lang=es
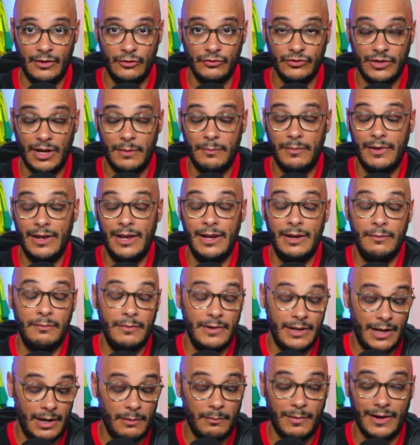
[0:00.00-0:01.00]
contra
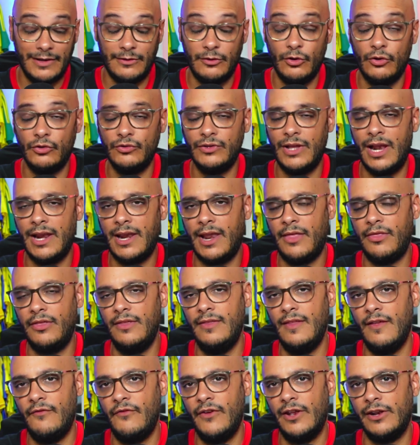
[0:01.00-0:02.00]
el, partido contra el Racing
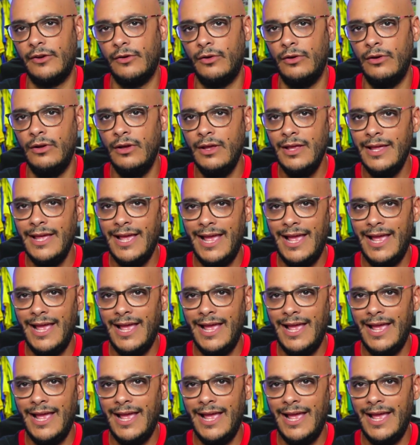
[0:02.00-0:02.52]
de Ferrol,